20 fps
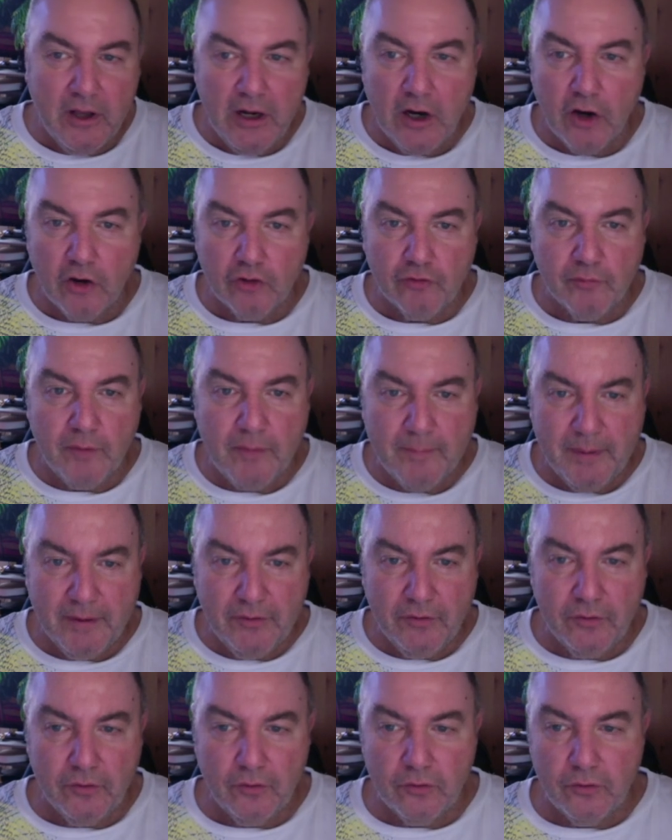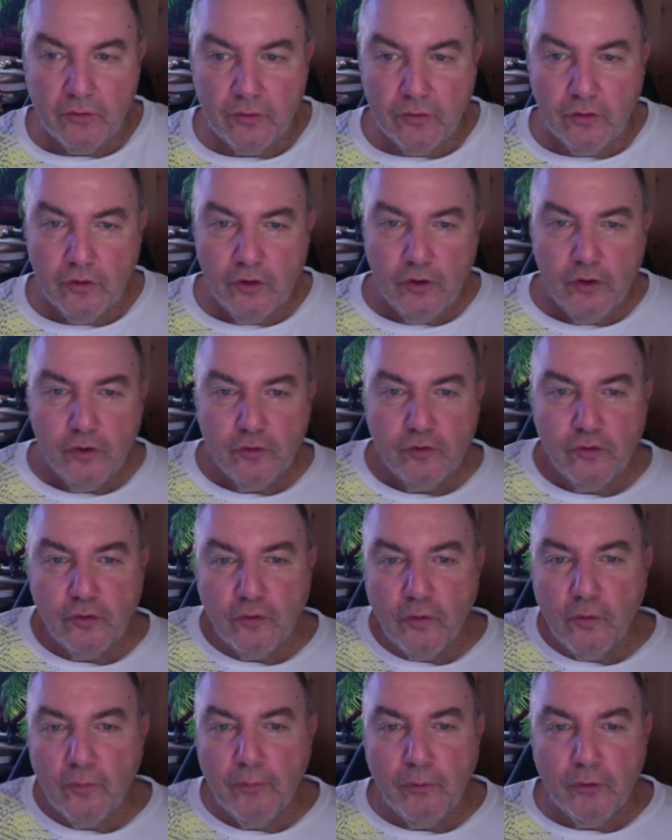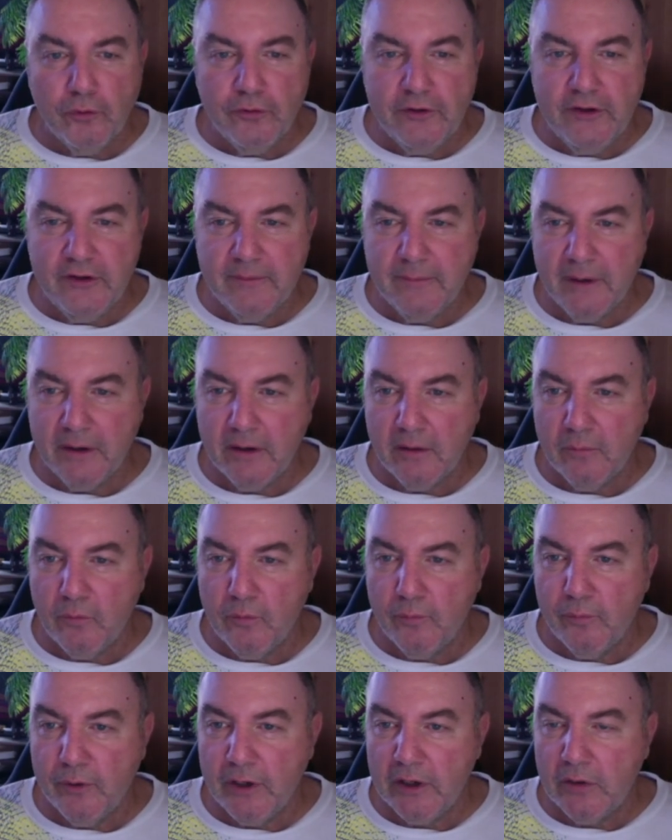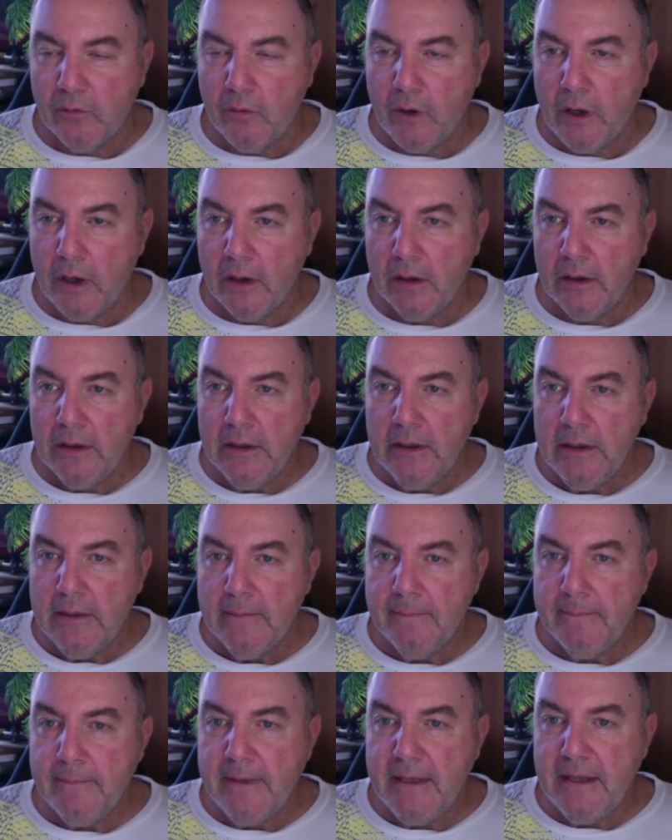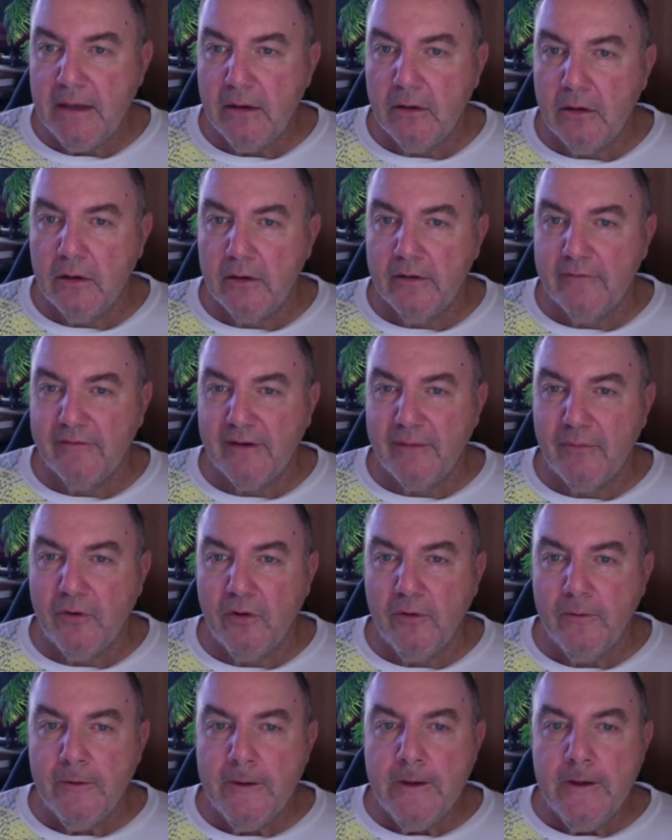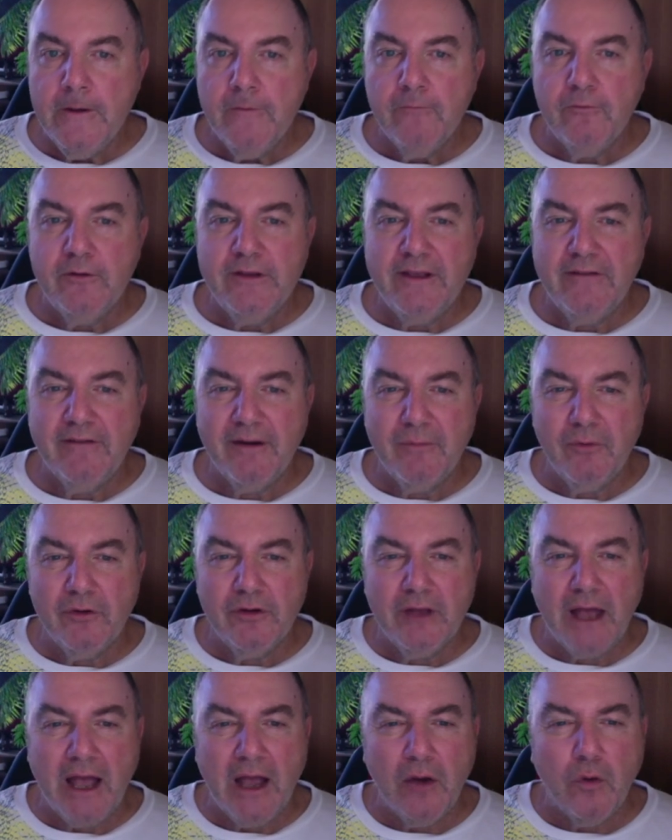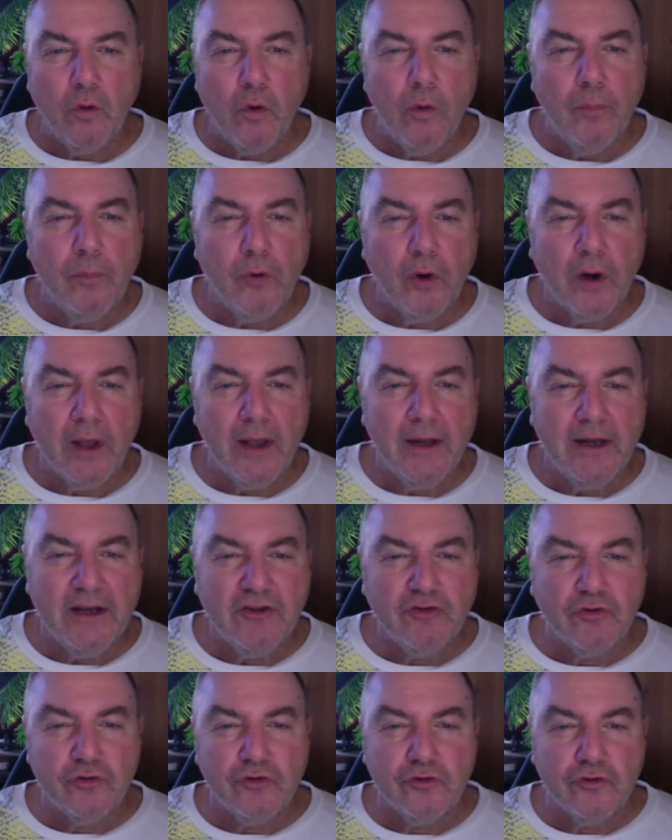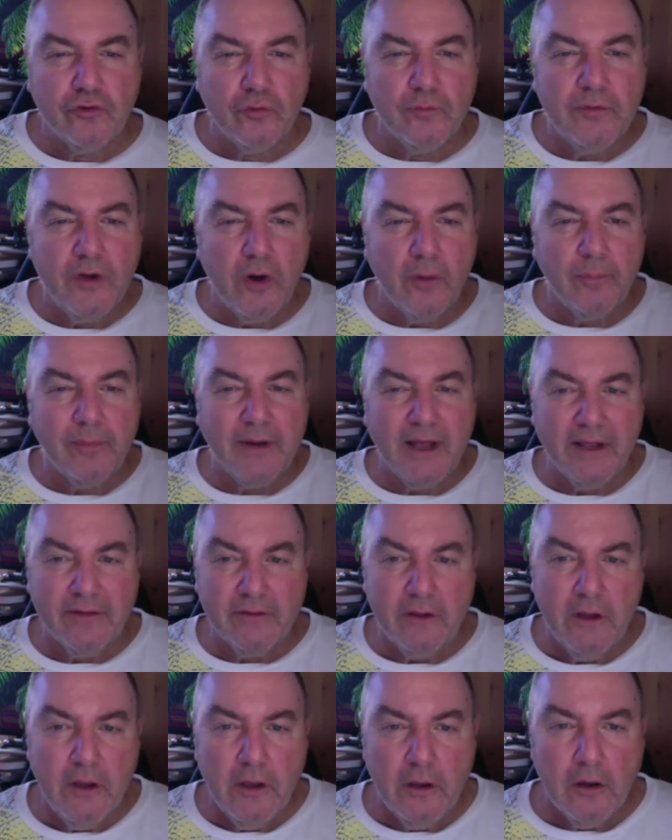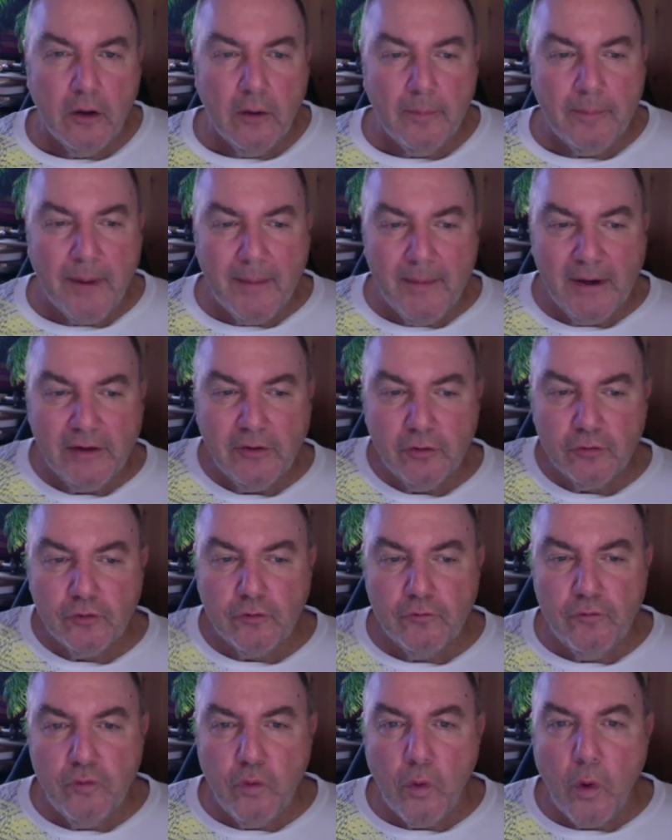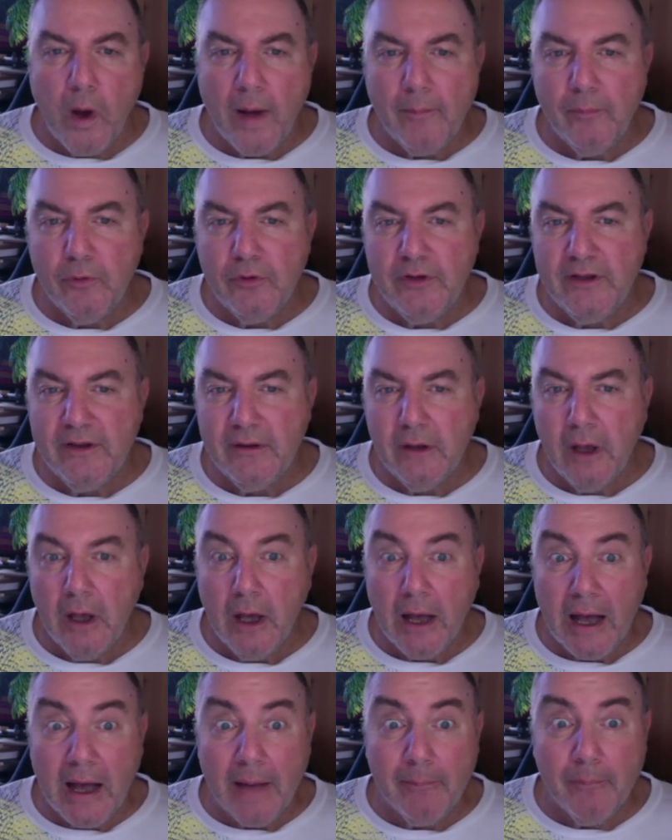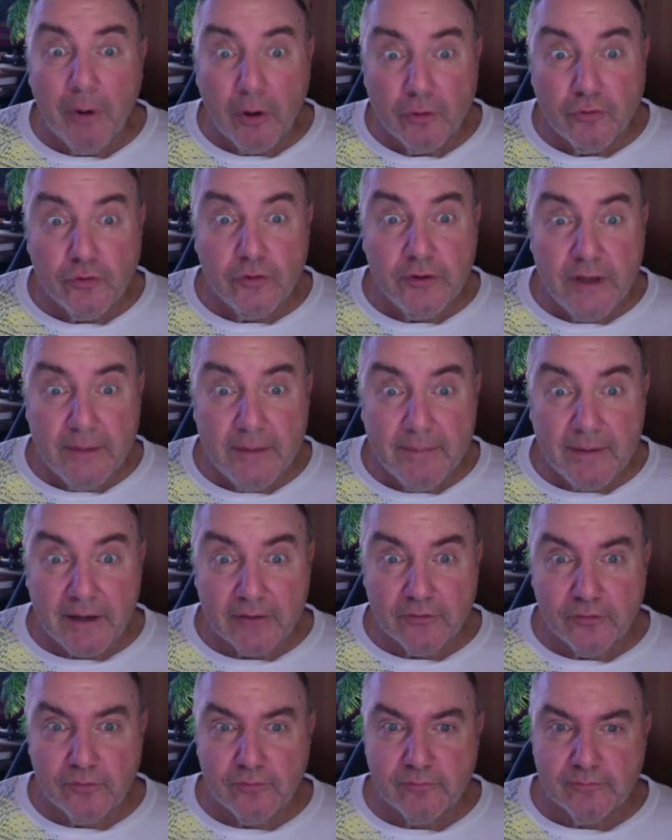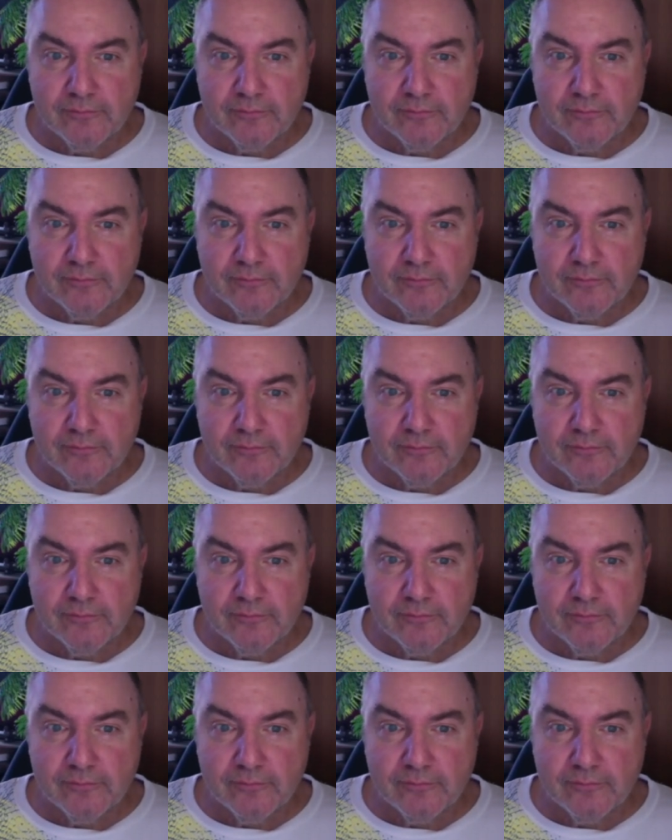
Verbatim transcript: Alors je ne fais pas de, de complotisme comme on pourrait le croire, mais euh, vraiment oui, il y a vraiment un gros progrès, les choses se sont mises en place, euh, pas mal d'entre vous ont abonné, abandonné, pardon,